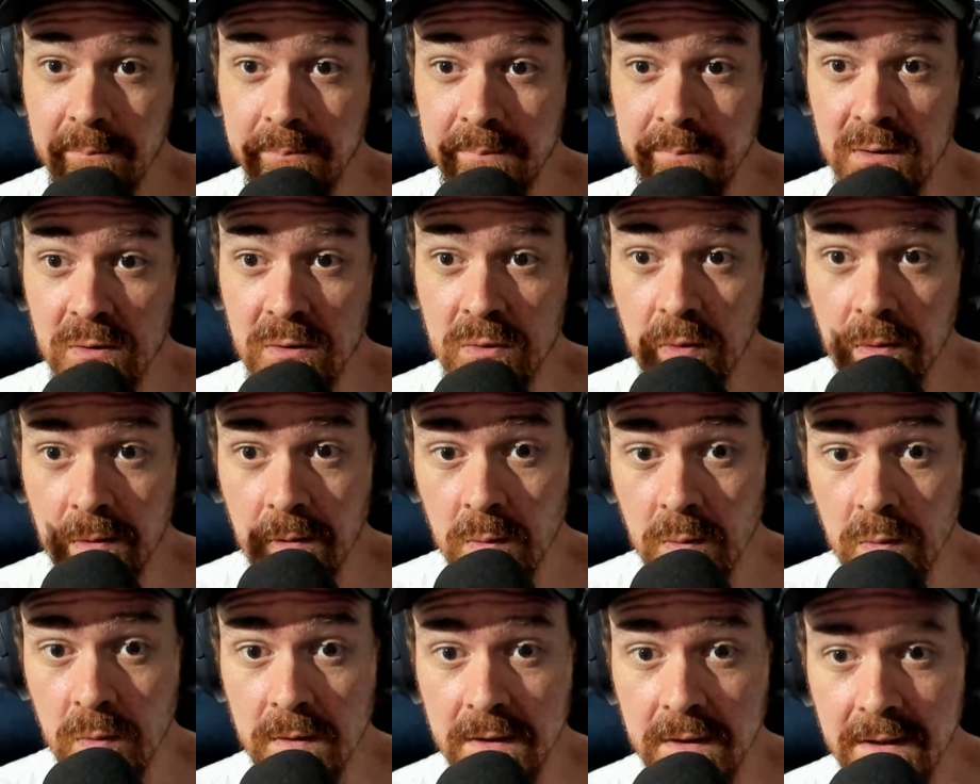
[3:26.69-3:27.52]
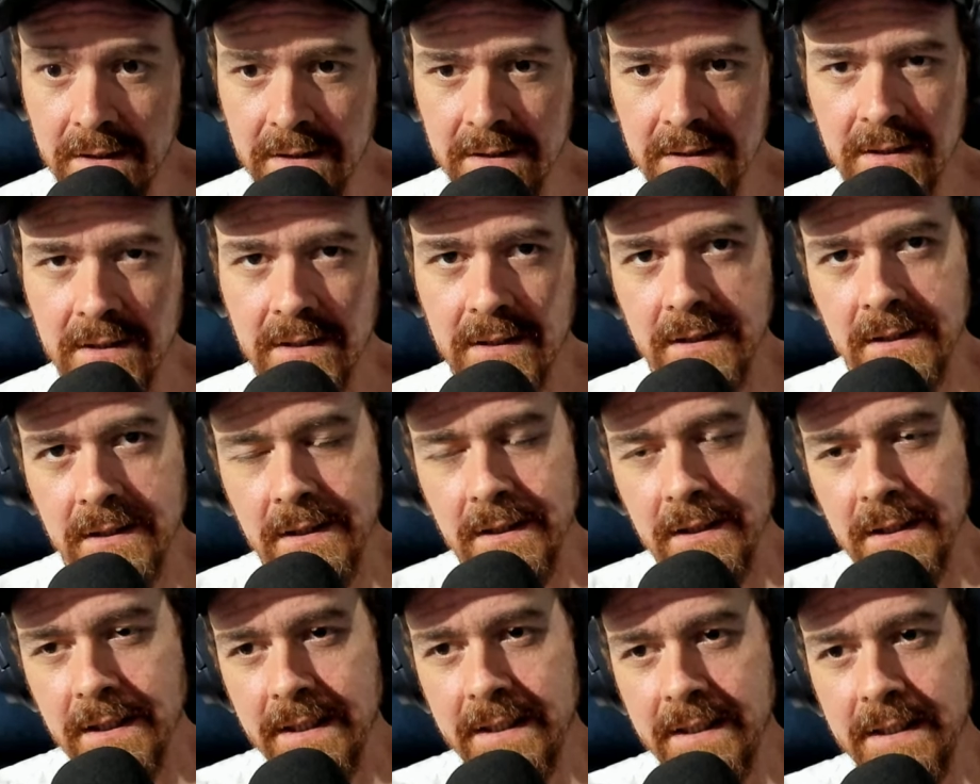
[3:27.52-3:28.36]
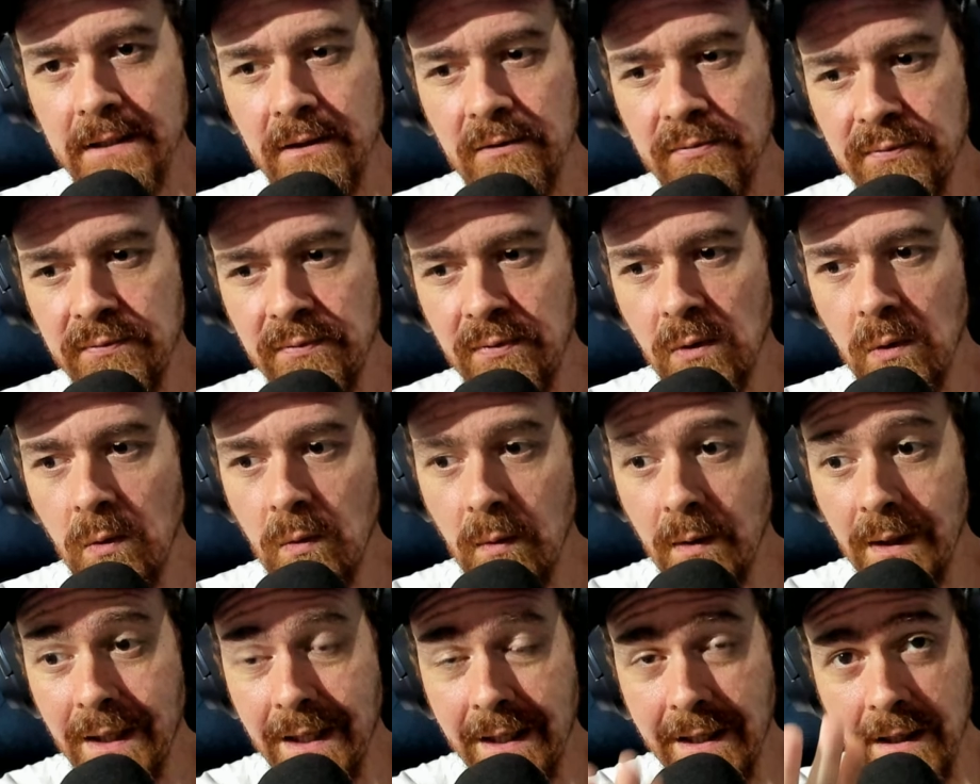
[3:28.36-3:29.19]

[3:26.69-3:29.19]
absoluta que a From